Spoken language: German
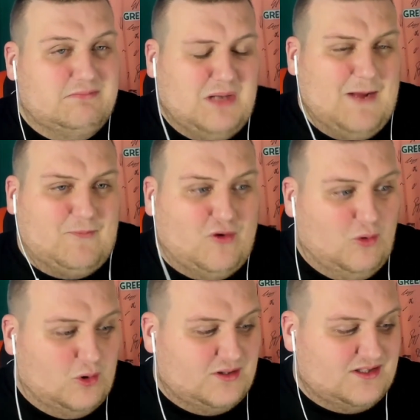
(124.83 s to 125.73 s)

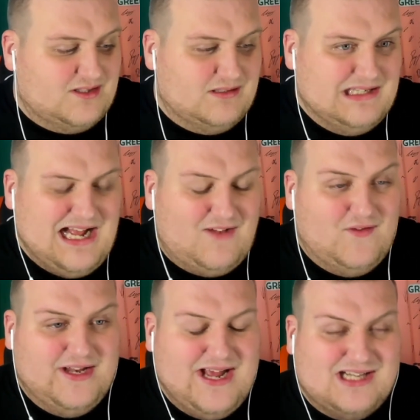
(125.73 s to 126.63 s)
absolut hätten
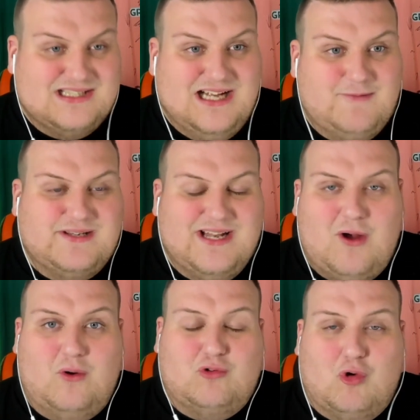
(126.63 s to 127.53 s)
wir in der ersten Halbzeit
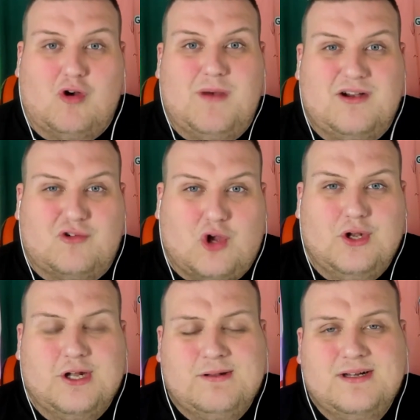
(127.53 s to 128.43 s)
auch Tore machen
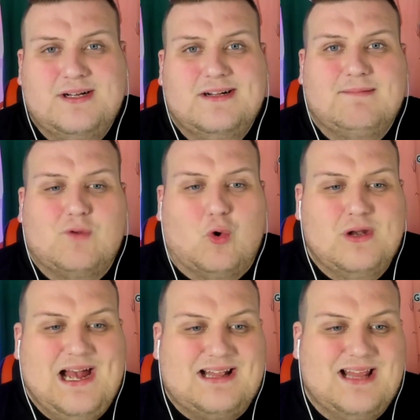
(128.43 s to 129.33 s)
können und
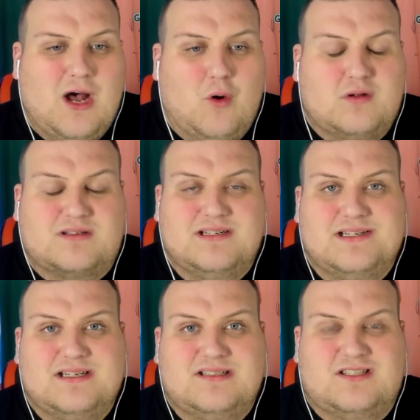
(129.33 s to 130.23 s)
hätten auch
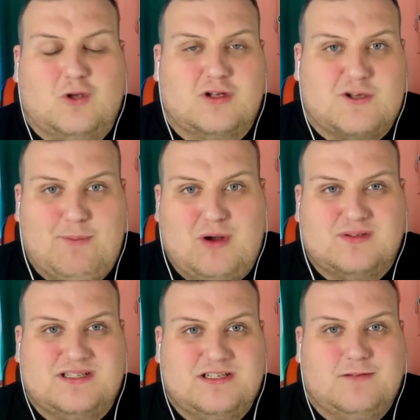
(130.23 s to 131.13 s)
äh, zur, zur
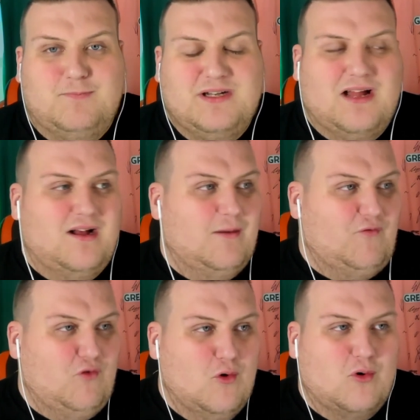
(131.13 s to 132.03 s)
Pause mit einer
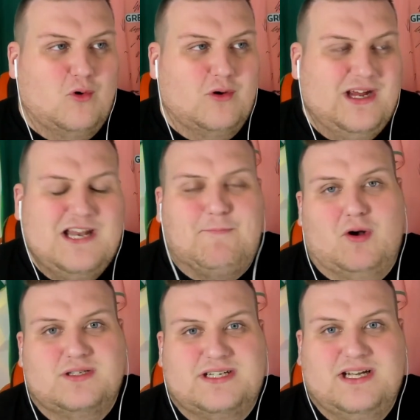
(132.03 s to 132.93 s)
Führung in die
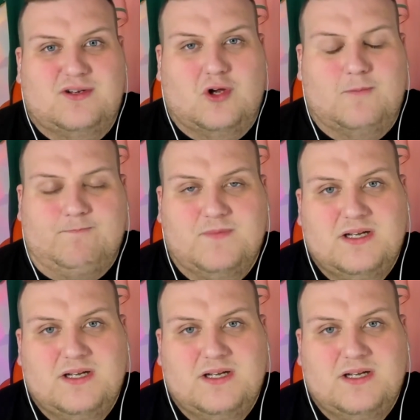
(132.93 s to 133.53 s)
Pause gehen können.